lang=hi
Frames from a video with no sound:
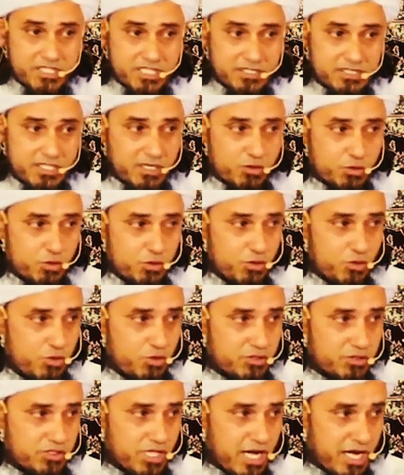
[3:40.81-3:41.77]

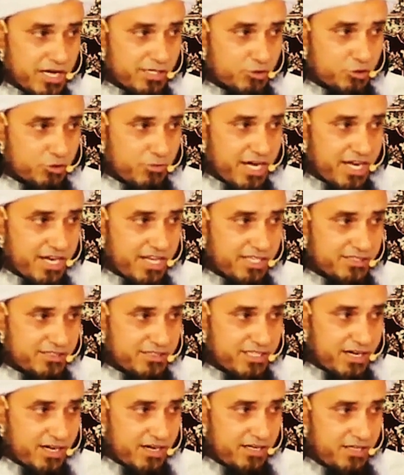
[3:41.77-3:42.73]
तत्तकून ताकि तुम्हारे
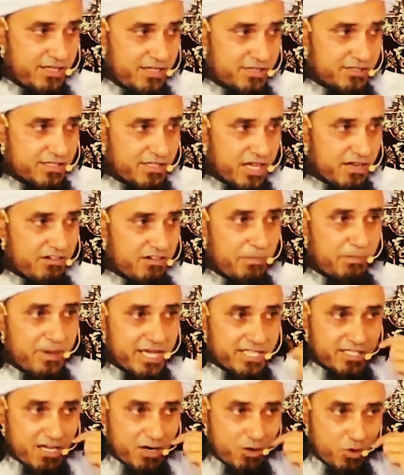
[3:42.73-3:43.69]
अंदर तकवा
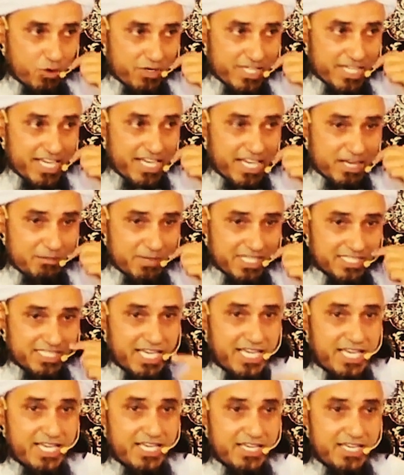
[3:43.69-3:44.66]
पैदा हो यह हिकमत
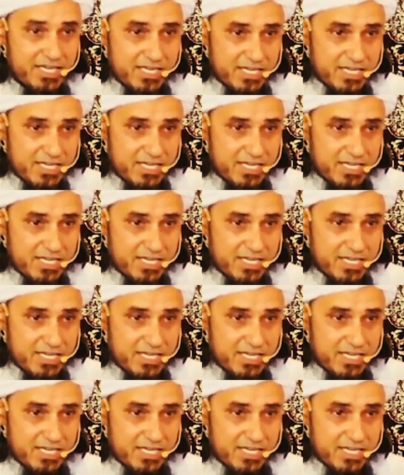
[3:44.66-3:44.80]
है